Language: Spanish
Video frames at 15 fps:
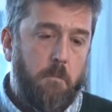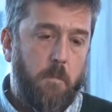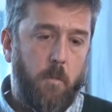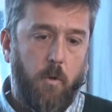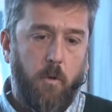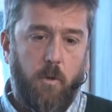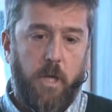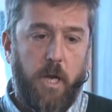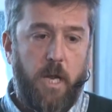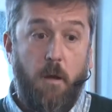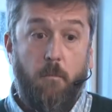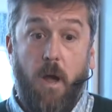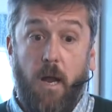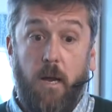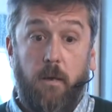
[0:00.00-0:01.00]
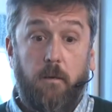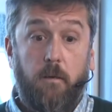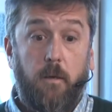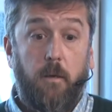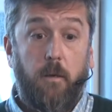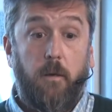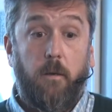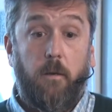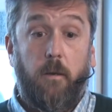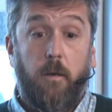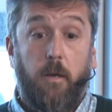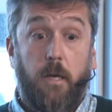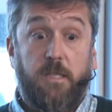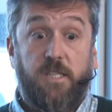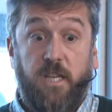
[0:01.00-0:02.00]
no estaría mal.
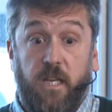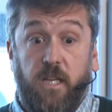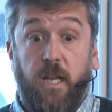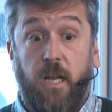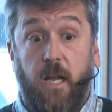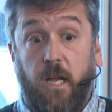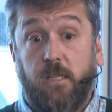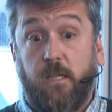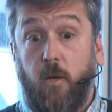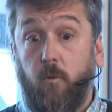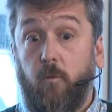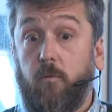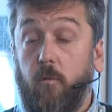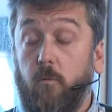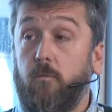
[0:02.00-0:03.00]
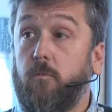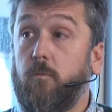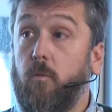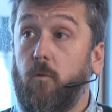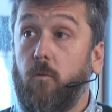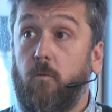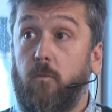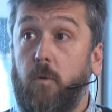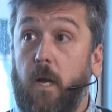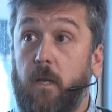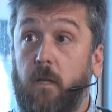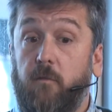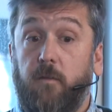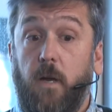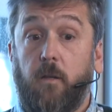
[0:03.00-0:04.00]
Eh, sí tiene que ser un,
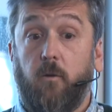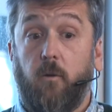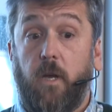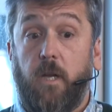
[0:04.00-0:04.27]
artefacto que